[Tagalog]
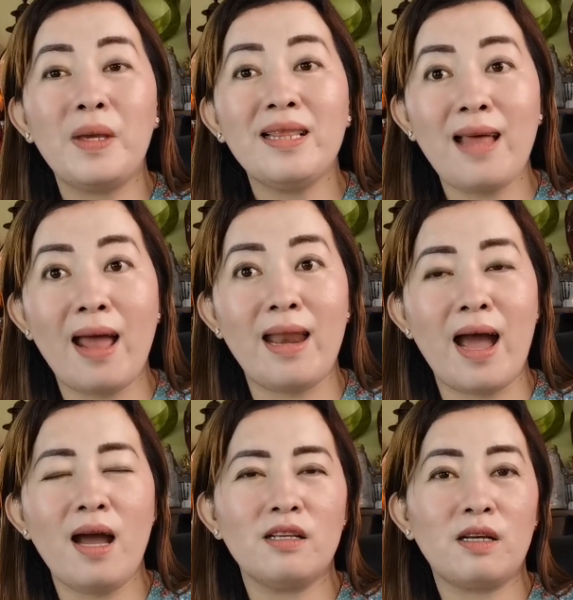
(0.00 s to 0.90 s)

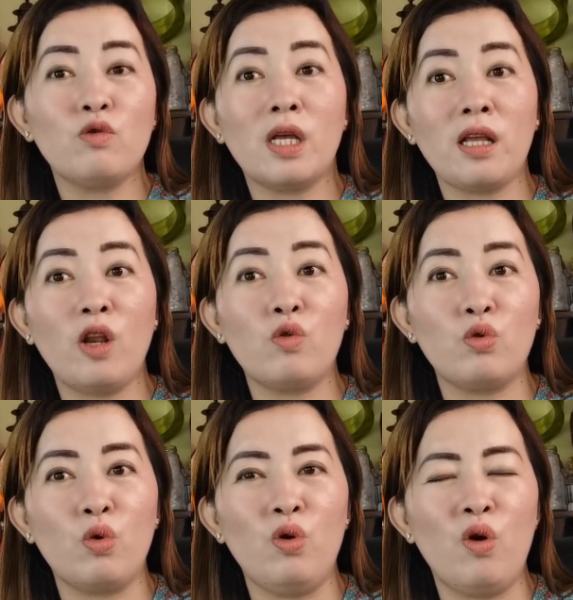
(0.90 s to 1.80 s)
bintana kung saan
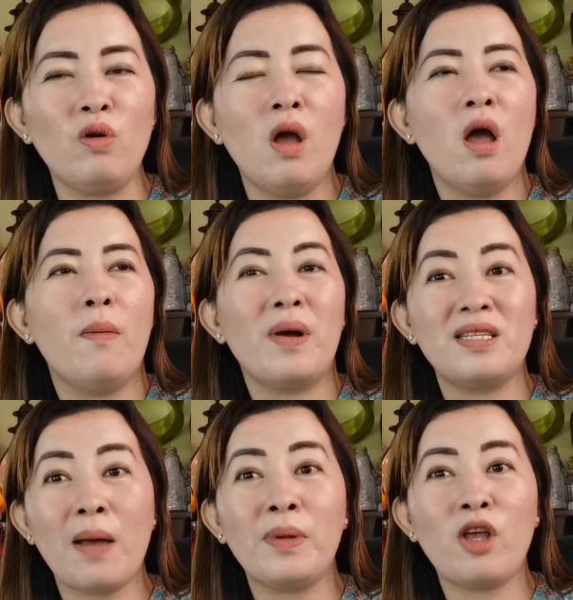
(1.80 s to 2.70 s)
kinututulog.
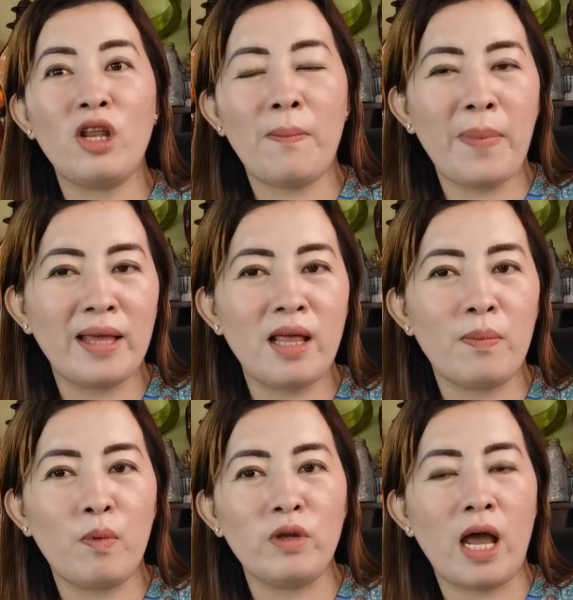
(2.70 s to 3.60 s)
Magsabi kayo ng
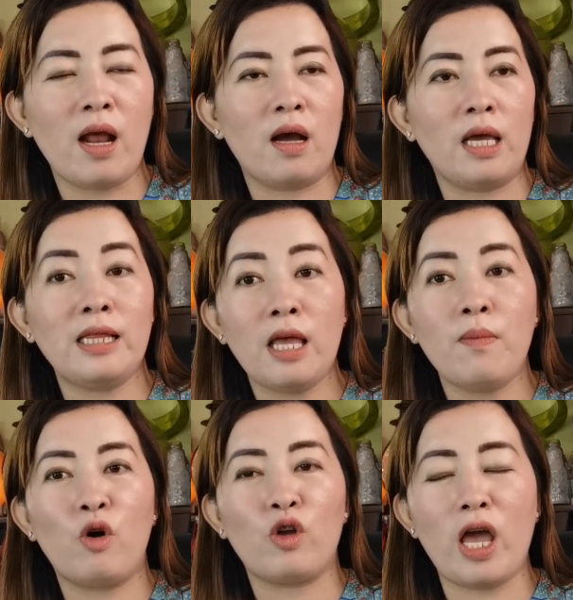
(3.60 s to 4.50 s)
peder po niya ng
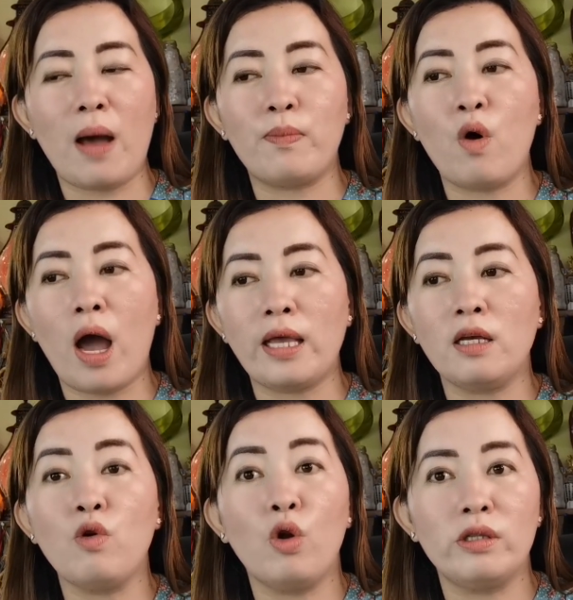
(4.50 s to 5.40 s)
itim or kaya po ay
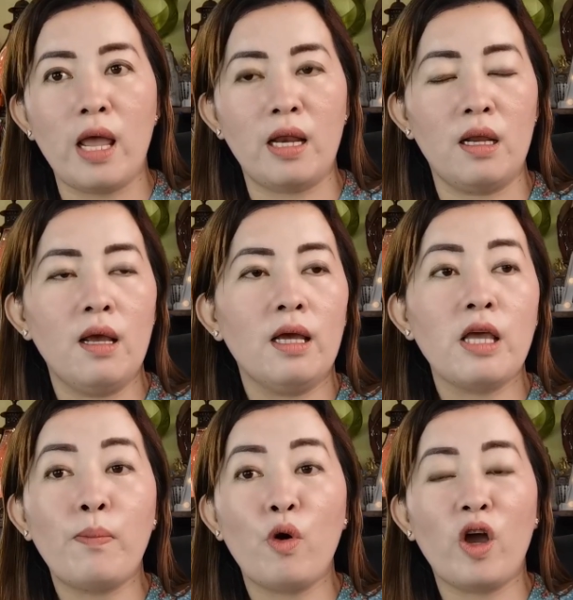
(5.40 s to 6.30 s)
golden.
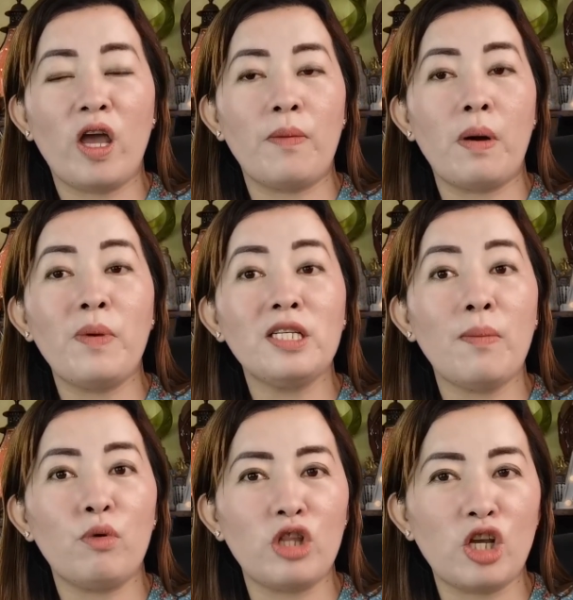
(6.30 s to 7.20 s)
Yan po ay
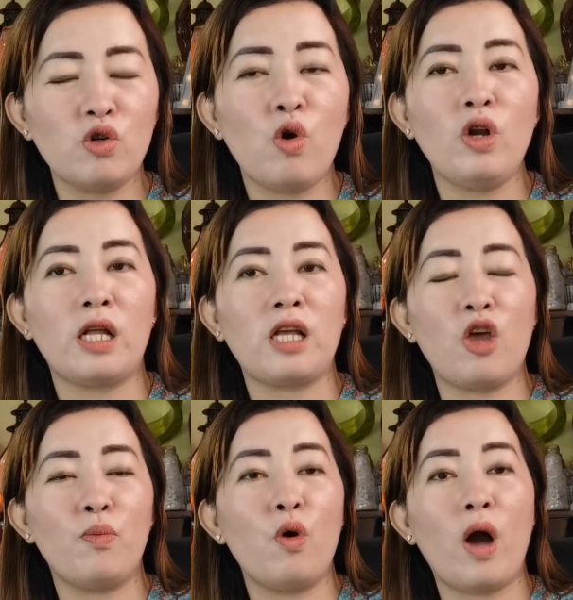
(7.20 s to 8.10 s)
mabisang proteksyon at
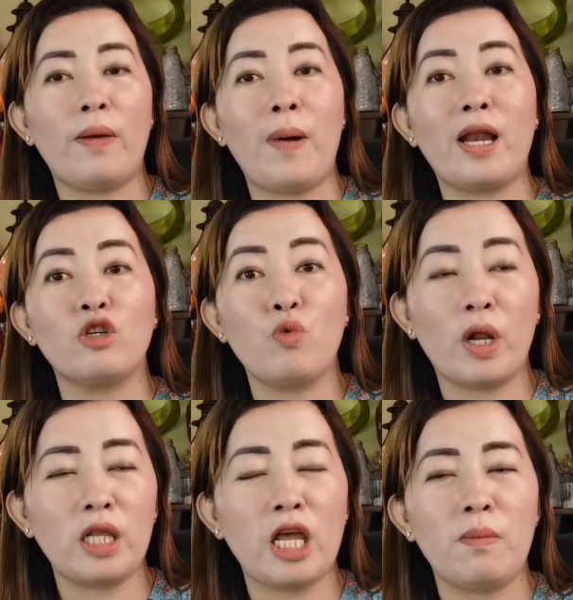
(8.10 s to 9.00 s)
kayo po ay para
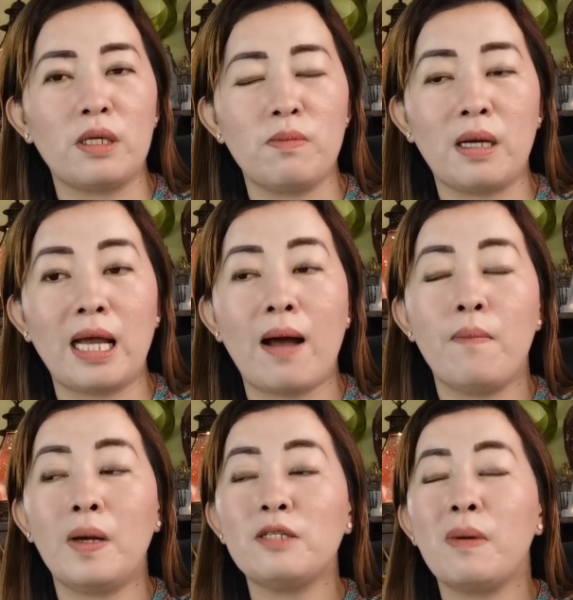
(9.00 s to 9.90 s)
swertein mas, maga,
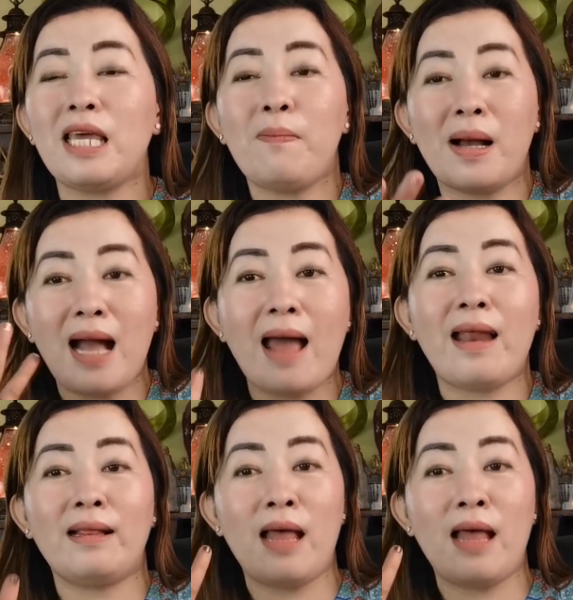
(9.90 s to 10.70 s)
mas maging magaan